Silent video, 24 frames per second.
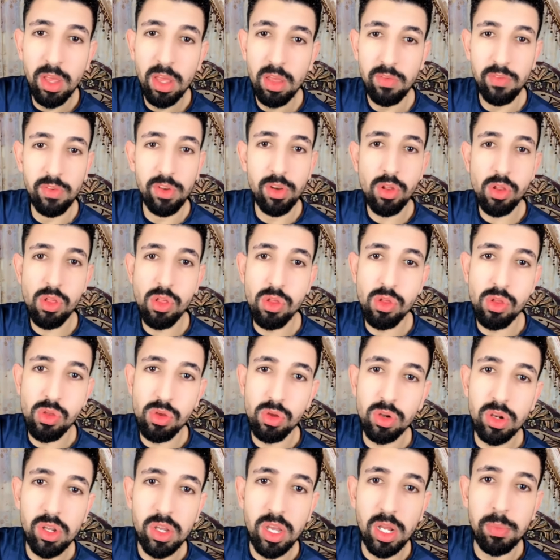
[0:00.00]
فينيسيوس
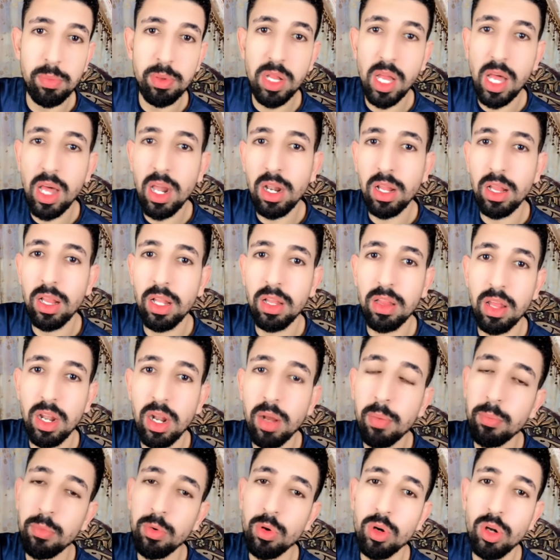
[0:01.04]
جونيور كان بيتعرض
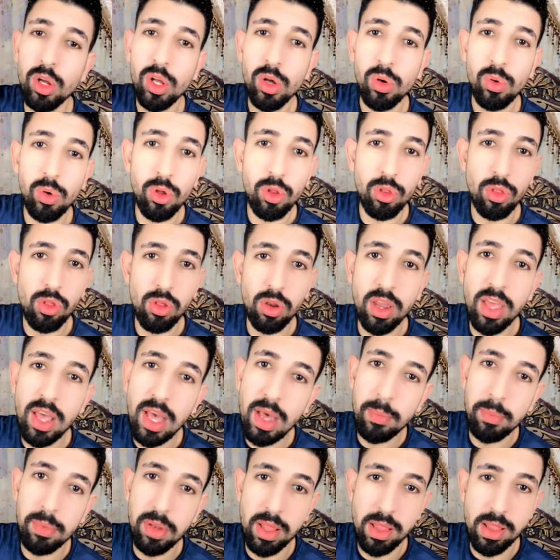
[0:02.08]
لتنمر وعنصريه
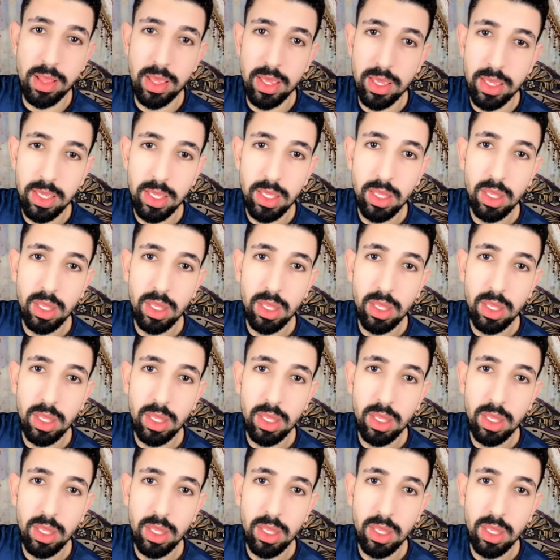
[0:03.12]
عامله ازاي